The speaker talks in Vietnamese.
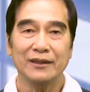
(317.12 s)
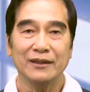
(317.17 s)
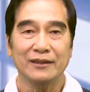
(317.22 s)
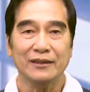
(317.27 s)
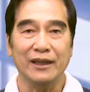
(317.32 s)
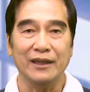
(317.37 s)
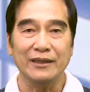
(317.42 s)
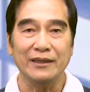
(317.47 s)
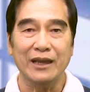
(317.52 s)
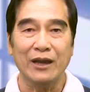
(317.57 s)

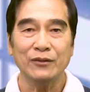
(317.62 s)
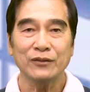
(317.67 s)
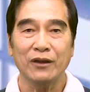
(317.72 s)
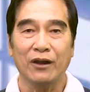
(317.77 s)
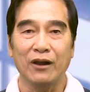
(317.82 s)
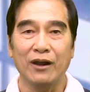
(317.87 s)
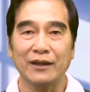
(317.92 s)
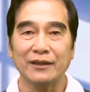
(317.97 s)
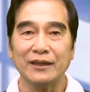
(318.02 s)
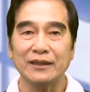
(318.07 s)
Thầy giáo
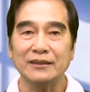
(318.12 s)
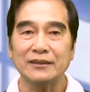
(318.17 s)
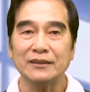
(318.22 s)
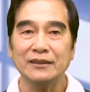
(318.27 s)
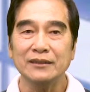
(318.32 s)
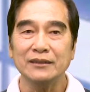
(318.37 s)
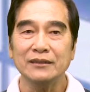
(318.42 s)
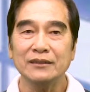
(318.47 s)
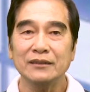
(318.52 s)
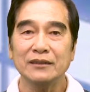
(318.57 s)
thọ căn
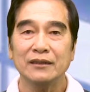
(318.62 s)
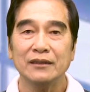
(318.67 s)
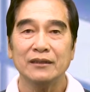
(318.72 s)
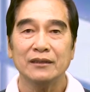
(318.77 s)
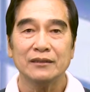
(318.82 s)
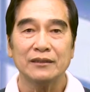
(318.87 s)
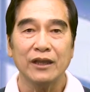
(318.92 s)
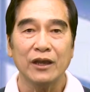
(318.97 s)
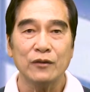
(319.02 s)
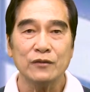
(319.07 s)
cứ
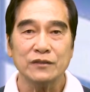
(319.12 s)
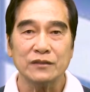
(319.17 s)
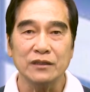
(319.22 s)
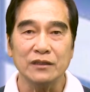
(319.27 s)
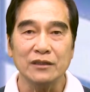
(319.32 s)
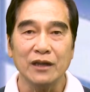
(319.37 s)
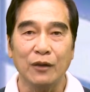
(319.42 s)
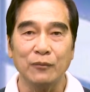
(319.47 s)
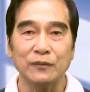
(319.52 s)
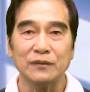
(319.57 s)
theo
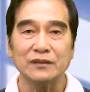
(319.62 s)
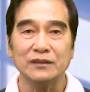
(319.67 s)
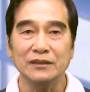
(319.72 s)
sử học